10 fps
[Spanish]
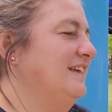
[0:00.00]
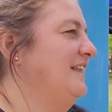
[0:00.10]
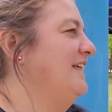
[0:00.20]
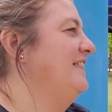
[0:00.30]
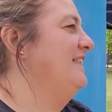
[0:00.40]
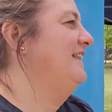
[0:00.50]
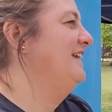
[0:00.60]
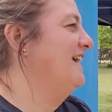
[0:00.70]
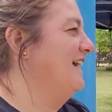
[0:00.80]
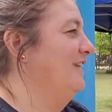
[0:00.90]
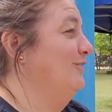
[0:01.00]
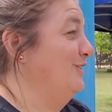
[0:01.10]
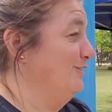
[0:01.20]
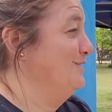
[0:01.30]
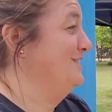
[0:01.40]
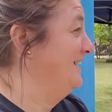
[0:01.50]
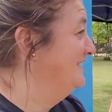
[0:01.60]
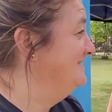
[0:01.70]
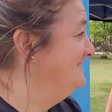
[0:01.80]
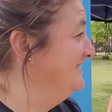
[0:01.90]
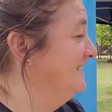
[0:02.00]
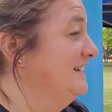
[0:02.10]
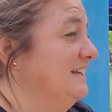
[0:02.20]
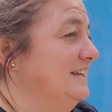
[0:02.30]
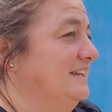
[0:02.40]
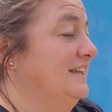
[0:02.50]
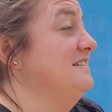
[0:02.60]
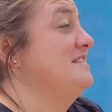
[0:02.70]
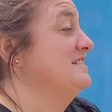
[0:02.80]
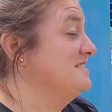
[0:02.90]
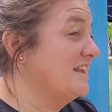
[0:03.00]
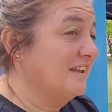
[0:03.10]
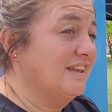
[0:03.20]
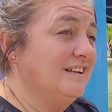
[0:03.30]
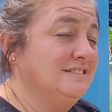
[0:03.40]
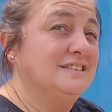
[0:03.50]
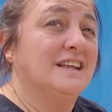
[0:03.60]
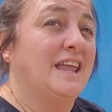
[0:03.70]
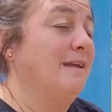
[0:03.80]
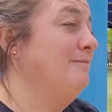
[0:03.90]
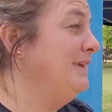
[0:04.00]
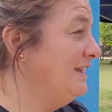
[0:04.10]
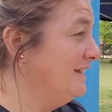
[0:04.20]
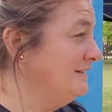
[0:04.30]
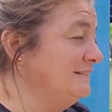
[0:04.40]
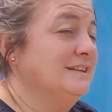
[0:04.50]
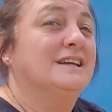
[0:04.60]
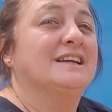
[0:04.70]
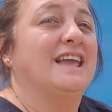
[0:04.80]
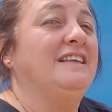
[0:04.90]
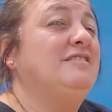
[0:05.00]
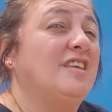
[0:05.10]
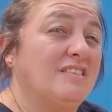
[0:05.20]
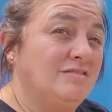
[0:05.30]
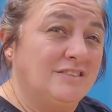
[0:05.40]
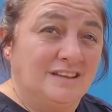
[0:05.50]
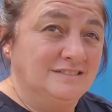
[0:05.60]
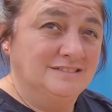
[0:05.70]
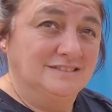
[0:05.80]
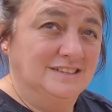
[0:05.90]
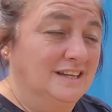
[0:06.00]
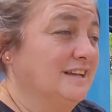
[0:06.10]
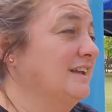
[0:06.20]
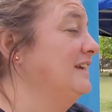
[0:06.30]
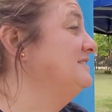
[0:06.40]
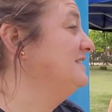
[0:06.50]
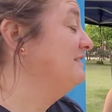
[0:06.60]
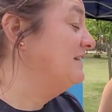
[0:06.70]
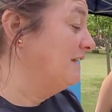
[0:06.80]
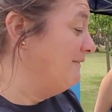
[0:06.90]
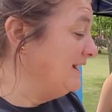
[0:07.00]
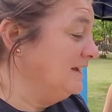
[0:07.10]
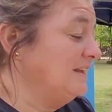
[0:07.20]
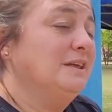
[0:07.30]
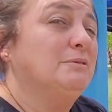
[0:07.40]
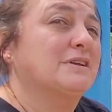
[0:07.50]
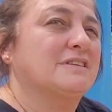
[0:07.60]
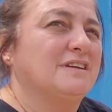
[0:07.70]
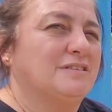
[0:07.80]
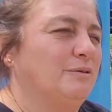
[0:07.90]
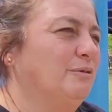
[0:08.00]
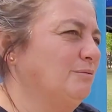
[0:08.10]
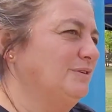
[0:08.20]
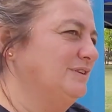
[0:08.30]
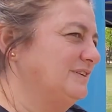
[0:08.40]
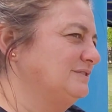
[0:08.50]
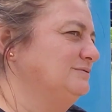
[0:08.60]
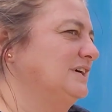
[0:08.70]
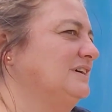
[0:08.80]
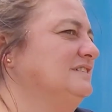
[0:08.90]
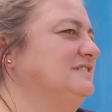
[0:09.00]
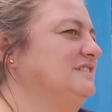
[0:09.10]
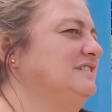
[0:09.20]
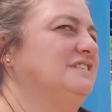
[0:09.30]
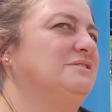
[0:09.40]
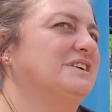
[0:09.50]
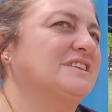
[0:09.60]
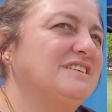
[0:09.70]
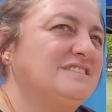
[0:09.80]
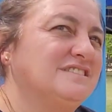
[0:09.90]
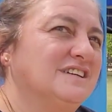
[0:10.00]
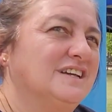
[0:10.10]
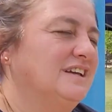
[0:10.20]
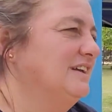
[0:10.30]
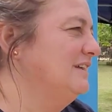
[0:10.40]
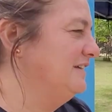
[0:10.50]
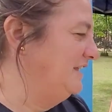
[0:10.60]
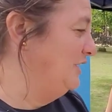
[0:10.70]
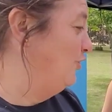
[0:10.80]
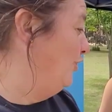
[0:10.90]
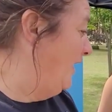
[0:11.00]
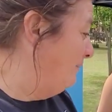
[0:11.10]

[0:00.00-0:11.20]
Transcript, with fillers: ¿Qué les diría a los que no están? Que se acerquen, que miren, que intenten, que, vengan a divertirse. Vos cuando entras a una cancha y te divertís eh, y con